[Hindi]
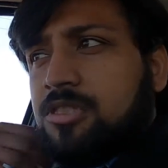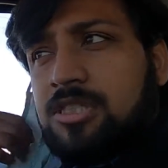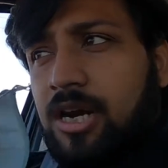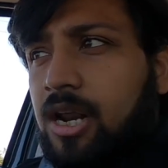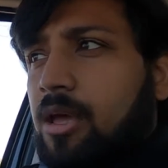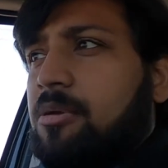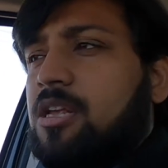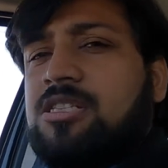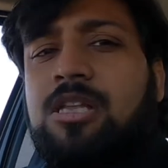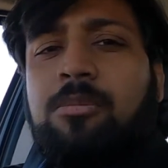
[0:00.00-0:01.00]
चल रहे हैं अभी
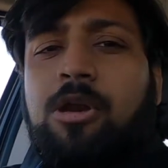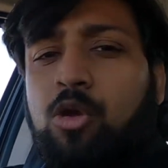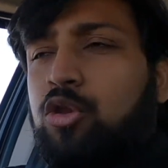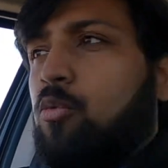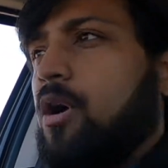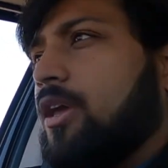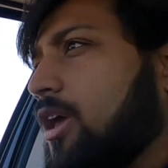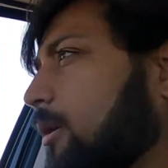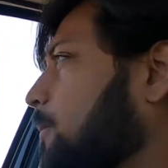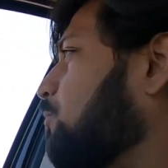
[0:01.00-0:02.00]
रास्ते में लुद्रवा
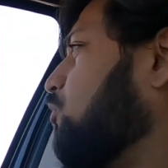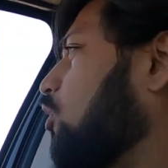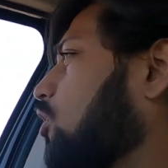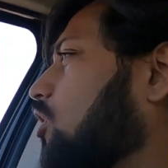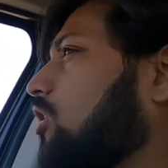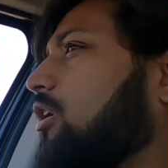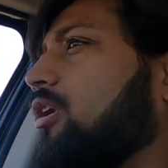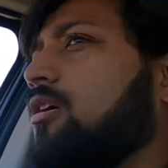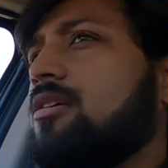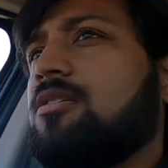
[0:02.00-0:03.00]
के और
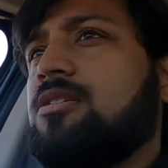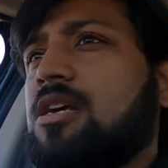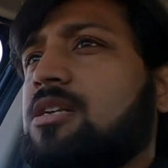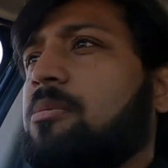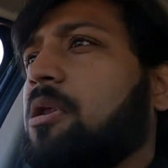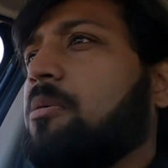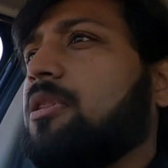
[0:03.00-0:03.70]
जैसा मैंने